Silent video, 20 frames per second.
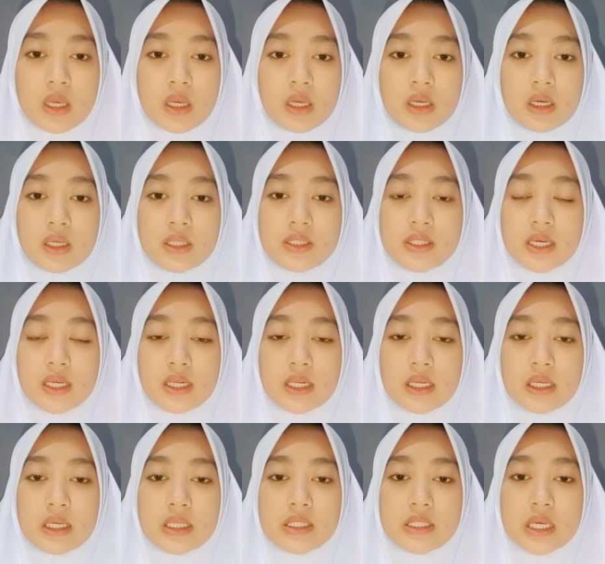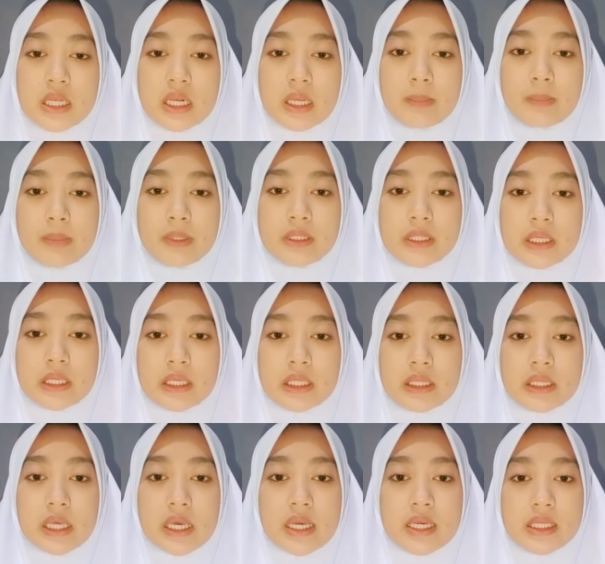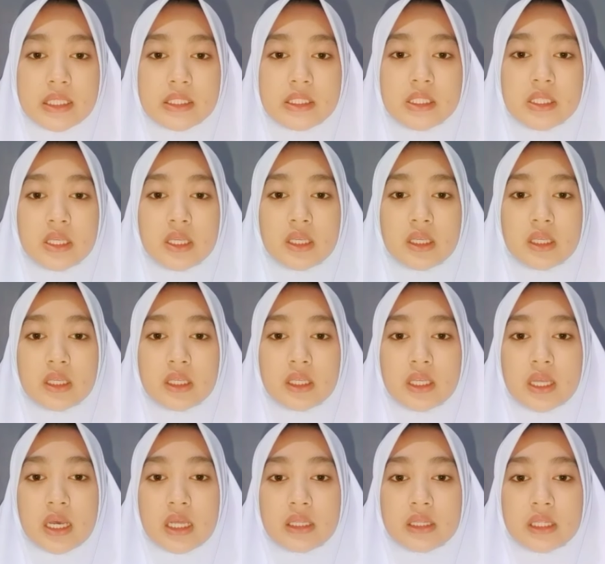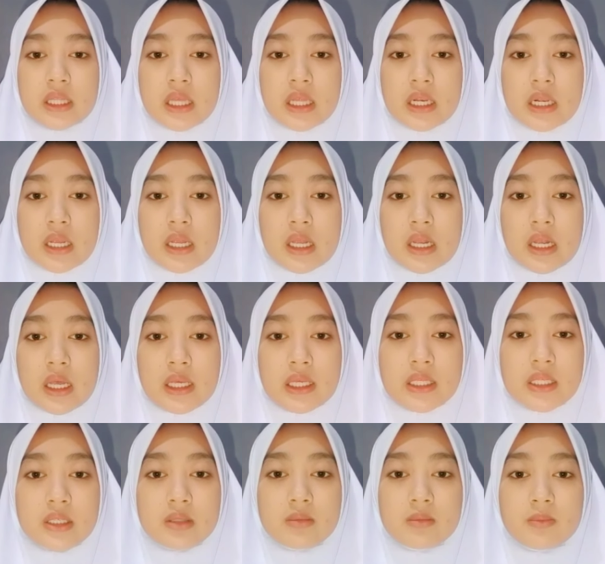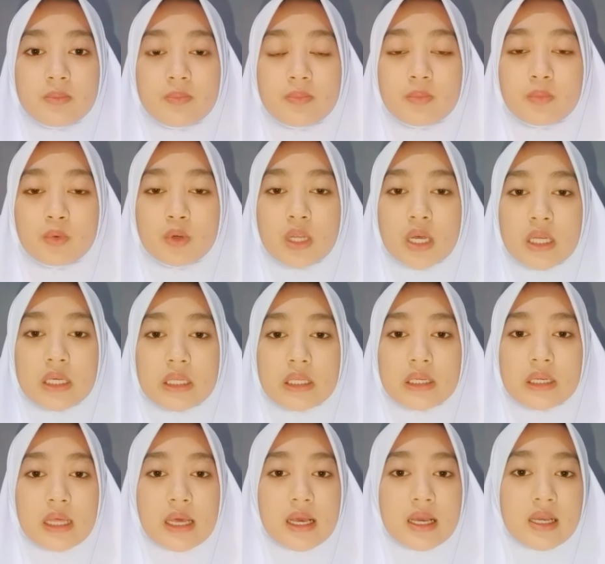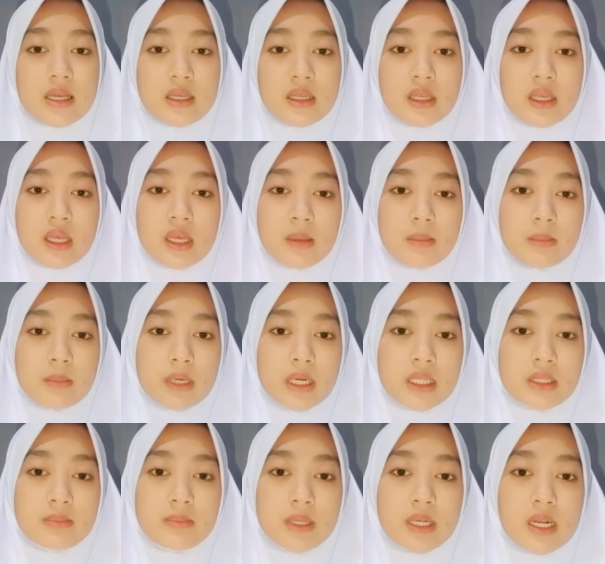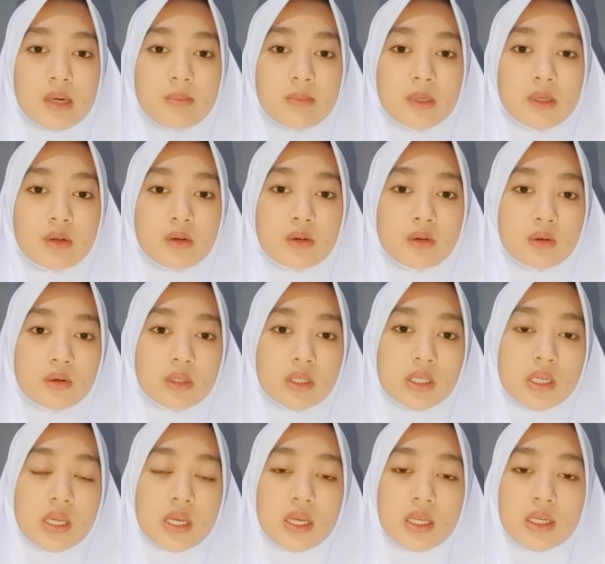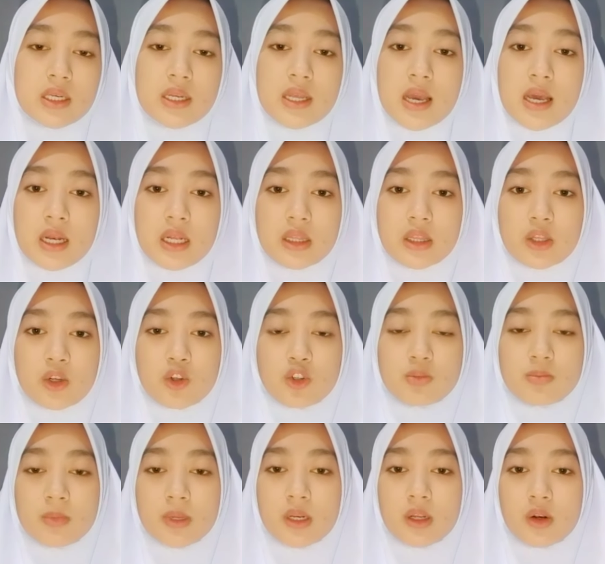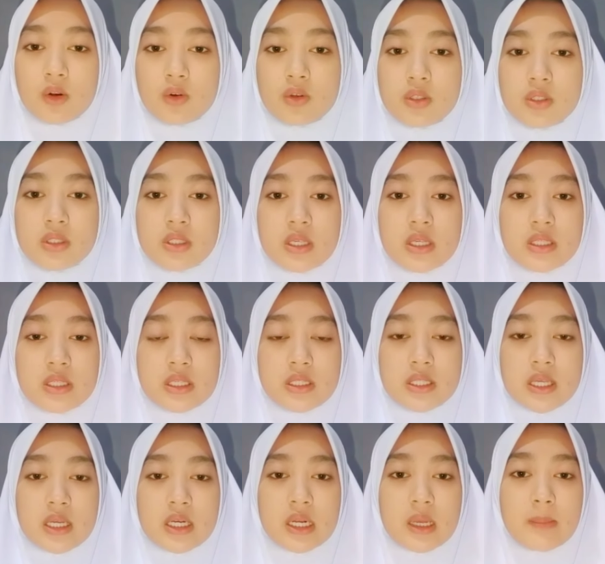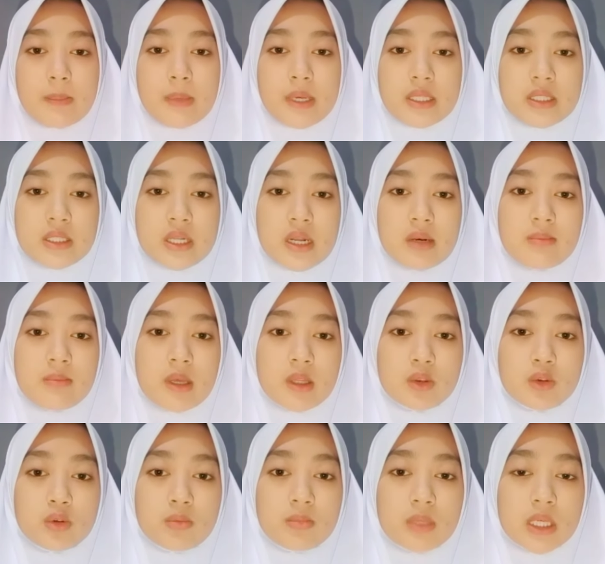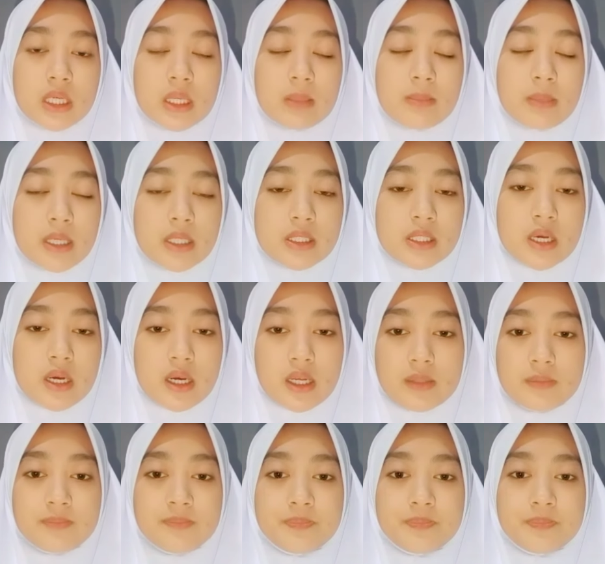Gejala-gejala penyakit AIDS ini diantara lain udah lelah, berat badan menurun, diare terus-menerus, sesak napas, dan batuk berkepanjangan.